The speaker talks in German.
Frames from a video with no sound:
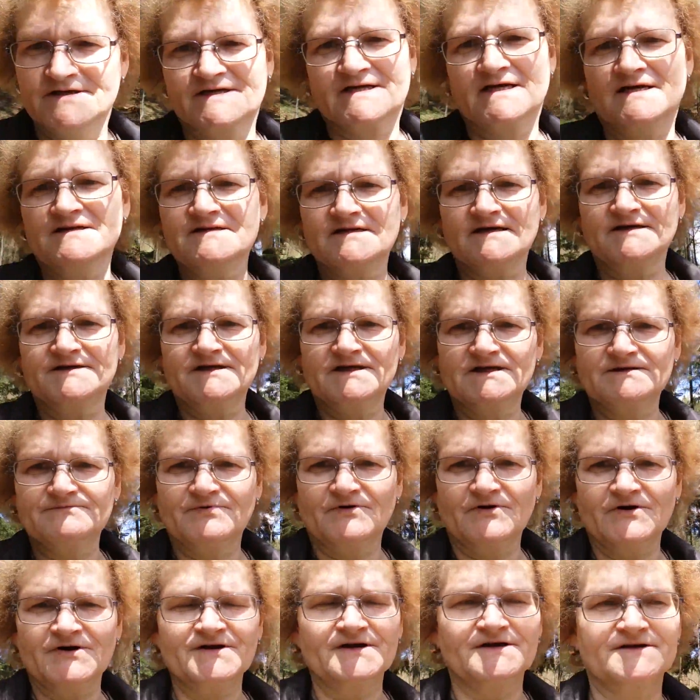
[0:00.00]
ihr kennt ja die
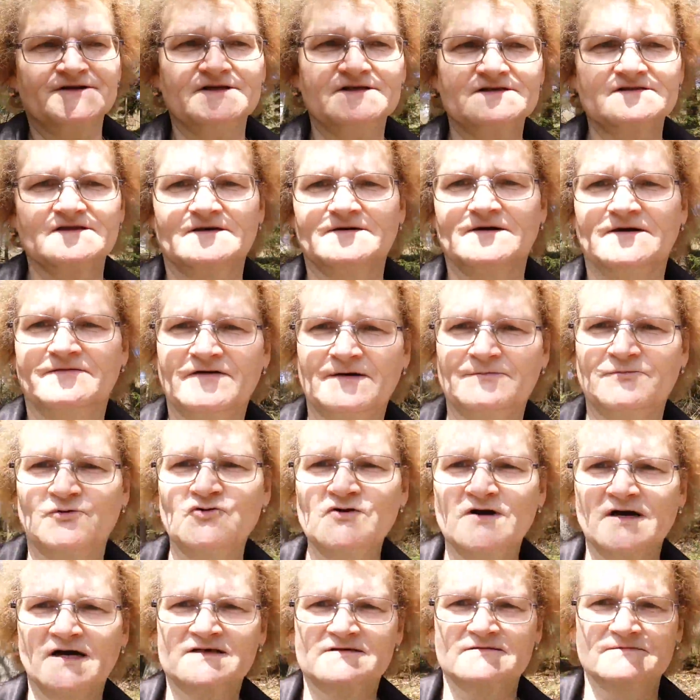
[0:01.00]
Gebäude, diese
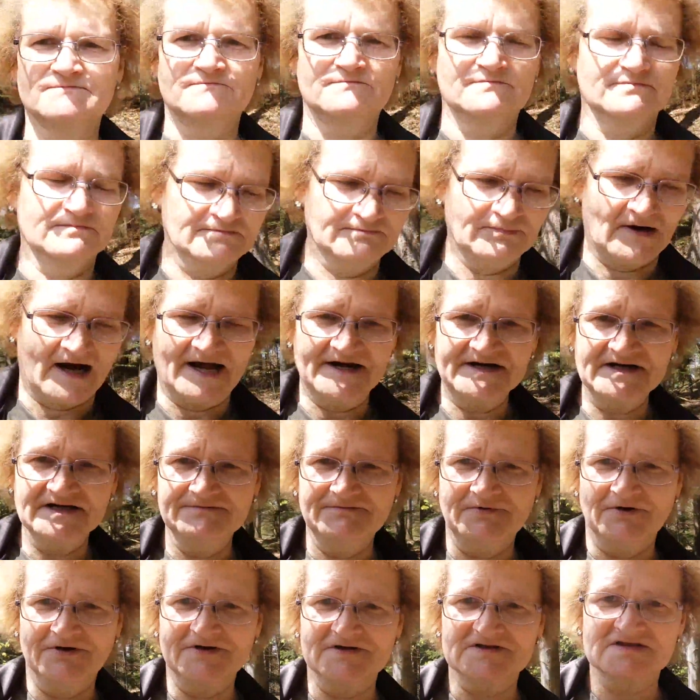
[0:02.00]
verbunkerten
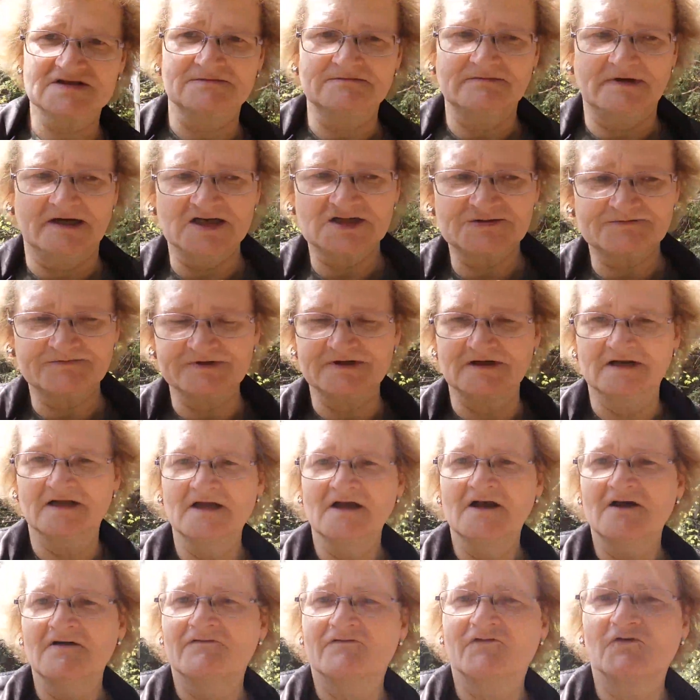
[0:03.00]
Bahngebäude zum Beispiel,
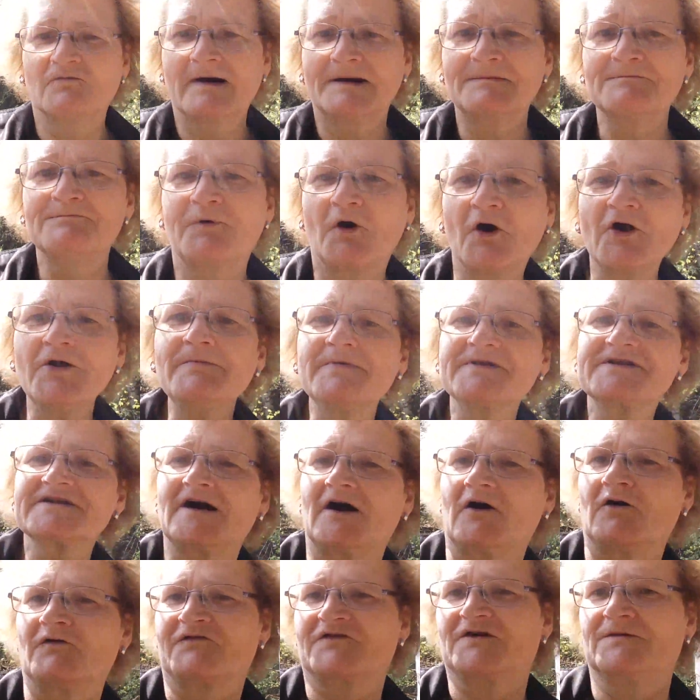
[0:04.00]
wo man Bäume
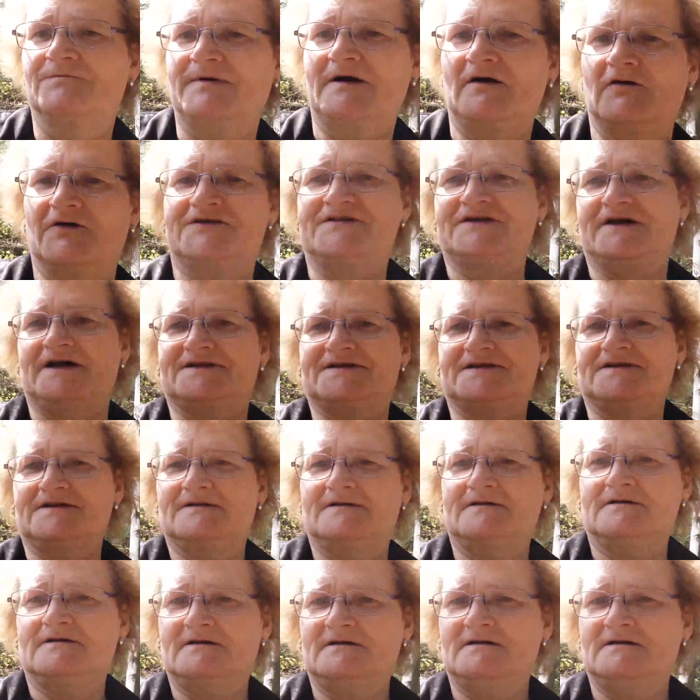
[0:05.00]
drauf gebaut hat.